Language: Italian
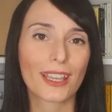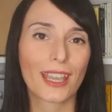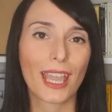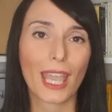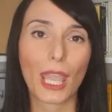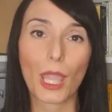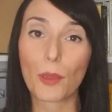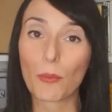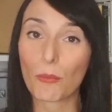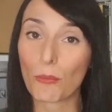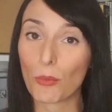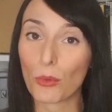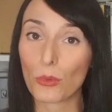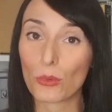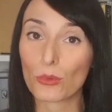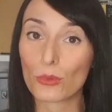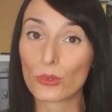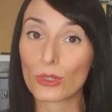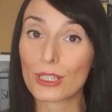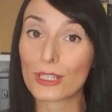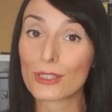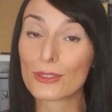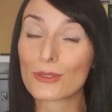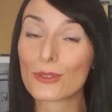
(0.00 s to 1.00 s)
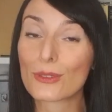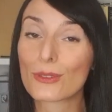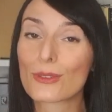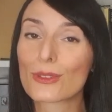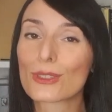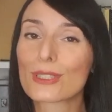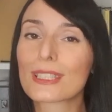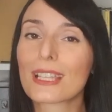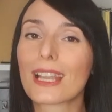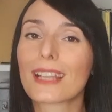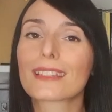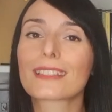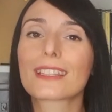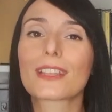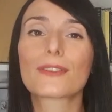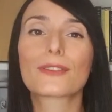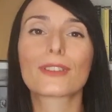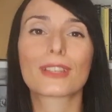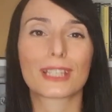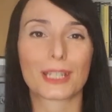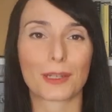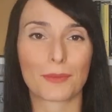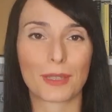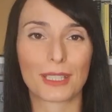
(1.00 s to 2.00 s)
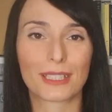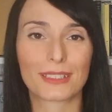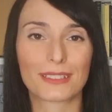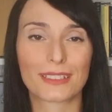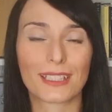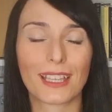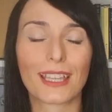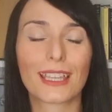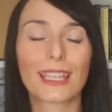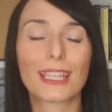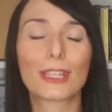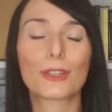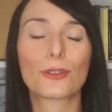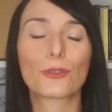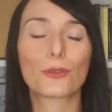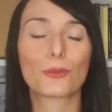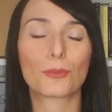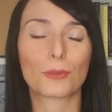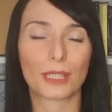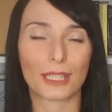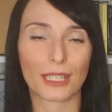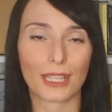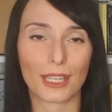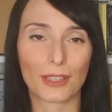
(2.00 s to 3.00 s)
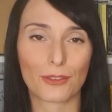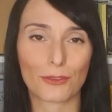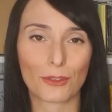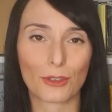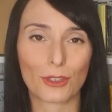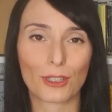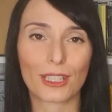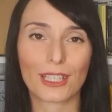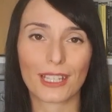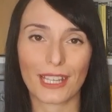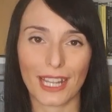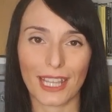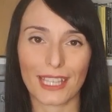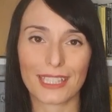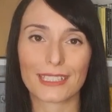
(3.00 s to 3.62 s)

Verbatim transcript: eppure sono state veramente innumerevoli